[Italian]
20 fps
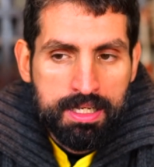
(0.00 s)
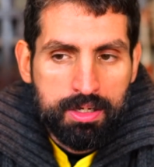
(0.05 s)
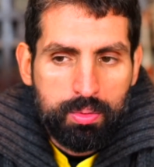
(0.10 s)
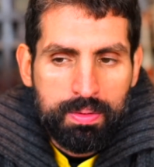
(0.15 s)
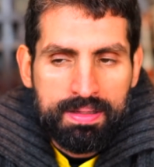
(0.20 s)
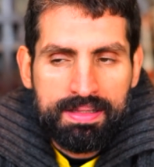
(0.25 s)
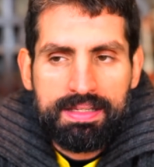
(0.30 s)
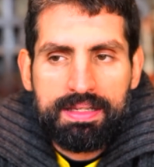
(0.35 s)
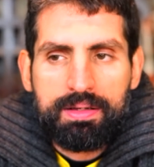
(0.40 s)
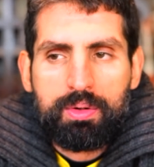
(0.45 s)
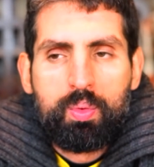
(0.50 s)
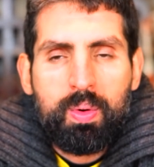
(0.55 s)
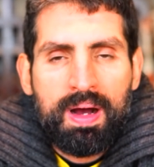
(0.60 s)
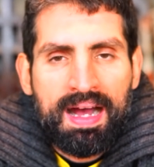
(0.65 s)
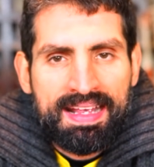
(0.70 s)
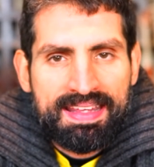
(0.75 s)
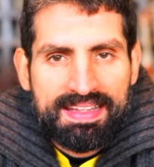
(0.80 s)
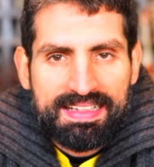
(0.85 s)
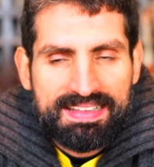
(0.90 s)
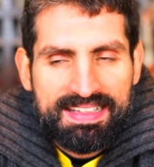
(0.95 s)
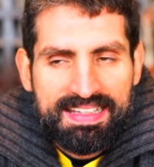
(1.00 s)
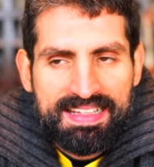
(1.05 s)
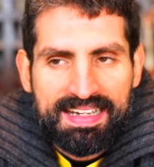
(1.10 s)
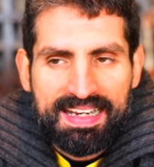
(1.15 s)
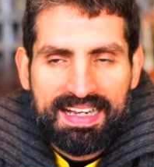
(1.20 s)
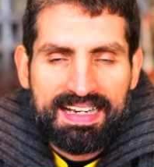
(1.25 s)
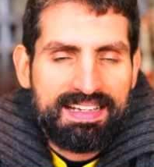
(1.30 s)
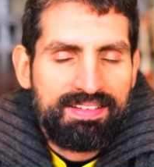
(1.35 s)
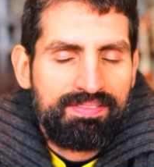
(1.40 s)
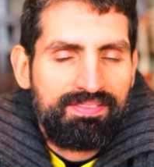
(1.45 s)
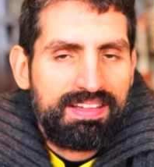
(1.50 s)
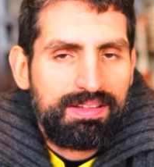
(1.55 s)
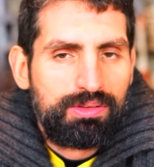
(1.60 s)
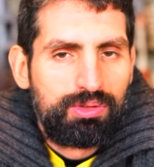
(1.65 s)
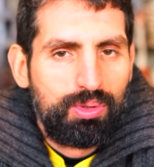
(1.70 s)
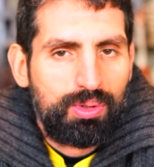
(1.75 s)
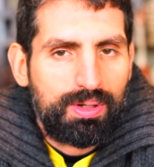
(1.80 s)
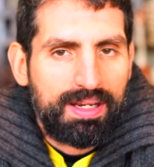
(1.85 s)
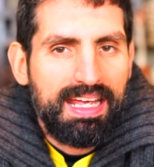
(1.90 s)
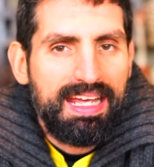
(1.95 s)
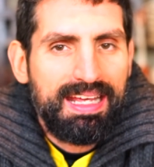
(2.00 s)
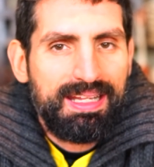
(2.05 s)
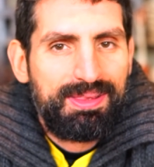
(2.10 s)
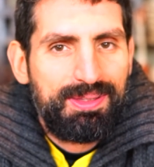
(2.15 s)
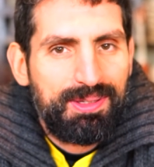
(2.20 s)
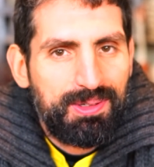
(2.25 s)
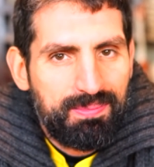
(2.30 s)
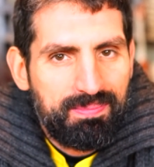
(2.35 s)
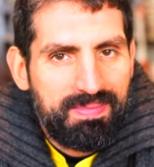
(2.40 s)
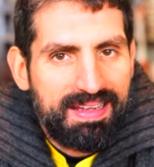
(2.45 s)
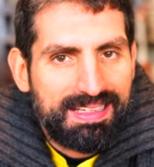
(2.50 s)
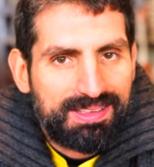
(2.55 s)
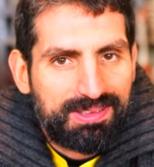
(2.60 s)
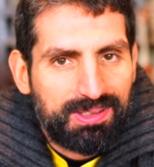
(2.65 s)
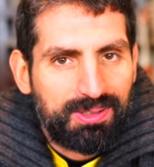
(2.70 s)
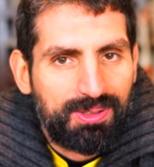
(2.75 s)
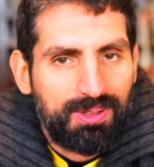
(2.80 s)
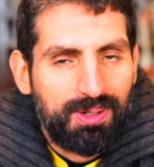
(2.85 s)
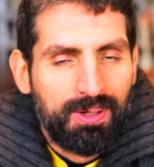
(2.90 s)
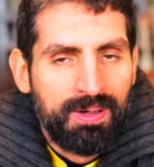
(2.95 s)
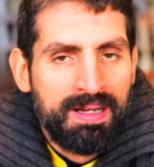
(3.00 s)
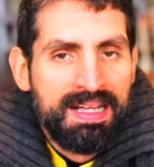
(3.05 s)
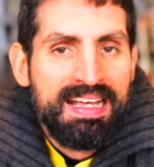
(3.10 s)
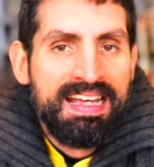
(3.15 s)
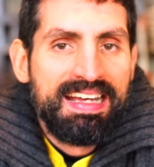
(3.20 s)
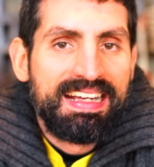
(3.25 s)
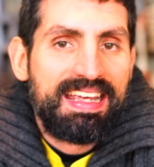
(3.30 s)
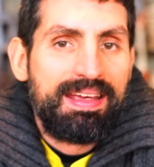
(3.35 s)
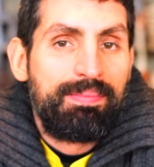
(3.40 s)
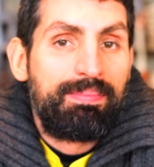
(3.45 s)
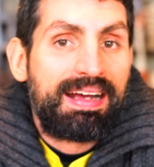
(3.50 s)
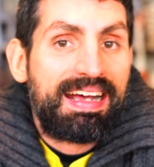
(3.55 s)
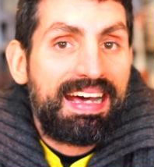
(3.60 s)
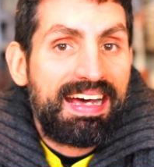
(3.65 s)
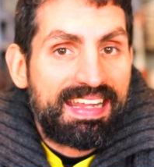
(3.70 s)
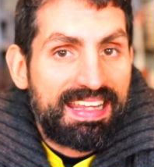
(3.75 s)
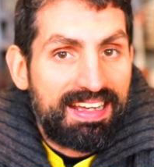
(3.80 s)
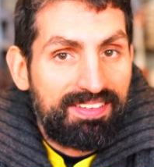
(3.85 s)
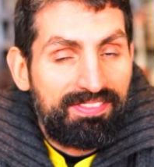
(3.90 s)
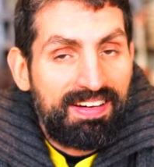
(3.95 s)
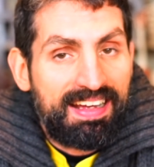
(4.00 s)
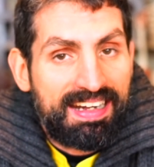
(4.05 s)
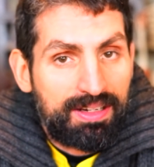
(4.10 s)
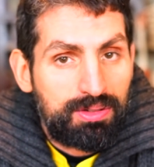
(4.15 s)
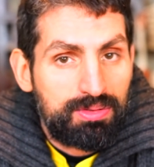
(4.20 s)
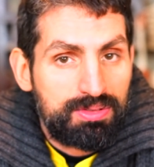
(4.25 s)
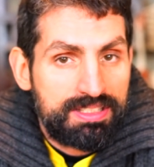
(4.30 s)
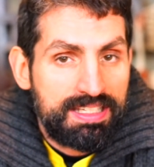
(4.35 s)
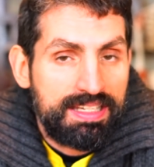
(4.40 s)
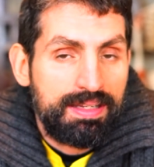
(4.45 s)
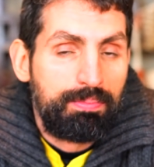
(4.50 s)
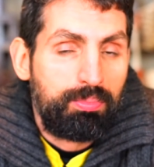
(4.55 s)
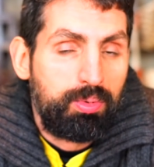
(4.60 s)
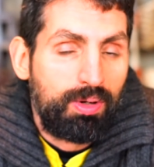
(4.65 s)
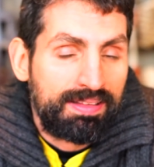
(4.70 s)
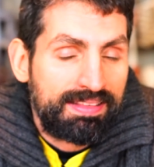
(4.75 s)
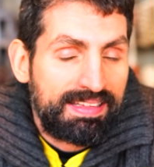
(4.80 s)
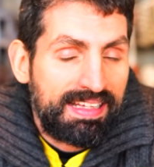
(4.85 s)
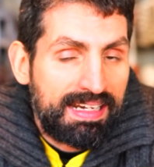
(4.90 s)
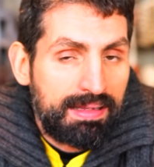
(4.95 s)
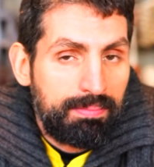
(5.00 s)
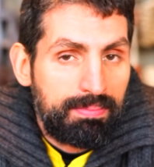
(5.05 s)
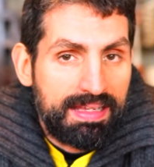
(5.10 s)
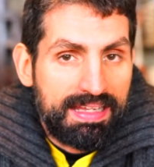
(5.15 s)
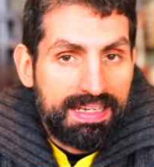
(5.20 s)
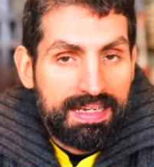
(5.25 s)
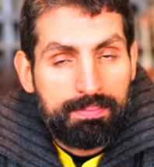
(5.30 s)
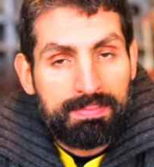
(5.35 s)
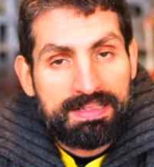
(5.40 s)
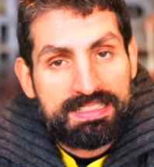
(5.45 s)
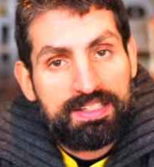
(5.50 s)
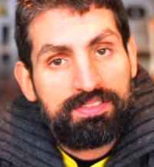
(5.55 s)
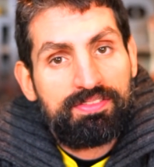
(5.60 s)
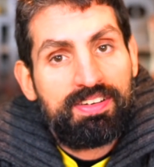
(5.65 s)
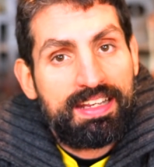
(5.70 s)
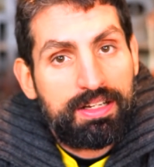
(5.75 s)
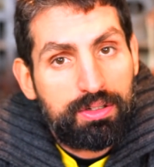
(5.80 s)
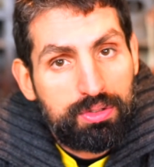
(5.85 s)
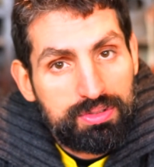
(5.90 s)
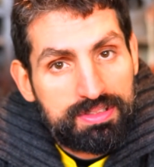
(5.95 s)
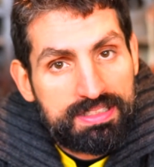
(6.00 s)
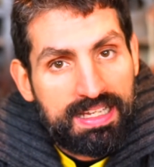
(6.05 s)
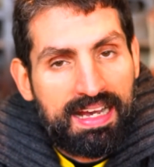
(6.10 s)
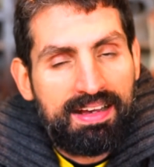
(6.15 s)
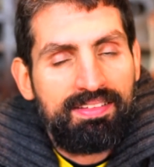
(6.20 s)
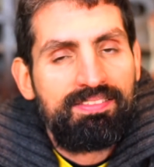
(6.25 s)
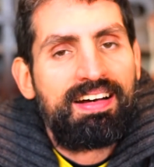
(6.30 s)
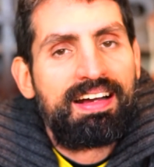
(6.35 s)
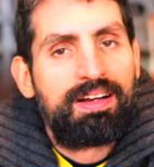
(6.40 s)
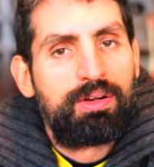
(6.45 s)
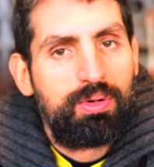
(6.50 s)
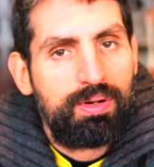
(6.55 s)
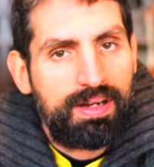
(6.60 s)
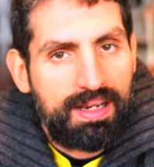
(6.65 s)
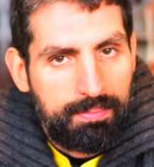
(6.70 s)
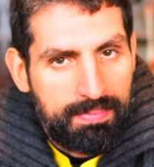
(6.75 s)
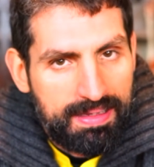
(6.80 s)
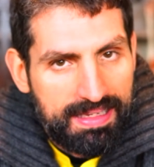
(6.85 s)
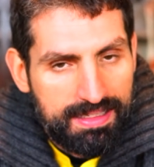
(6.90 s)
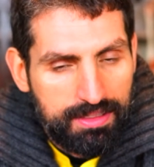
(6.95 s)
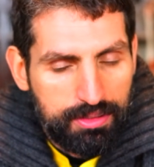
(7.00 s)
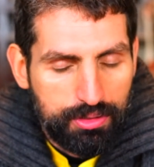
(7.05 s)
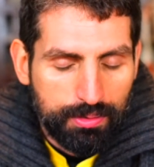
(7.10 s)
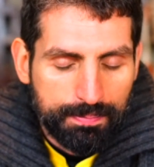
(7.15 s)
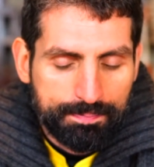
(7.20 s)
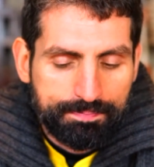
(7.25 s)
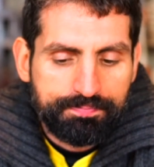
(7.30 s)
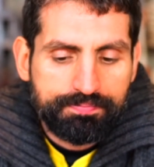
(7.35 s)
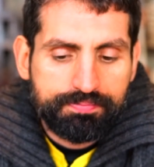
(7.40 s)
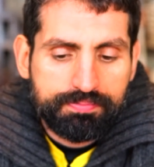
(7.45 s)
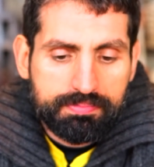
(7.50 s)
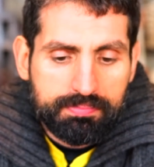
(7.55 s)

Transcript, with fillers: Quindi guai a dire all'inventore di un metodo che magari a fare così può andare bene, ma se fai cos'ha va ancora meglio.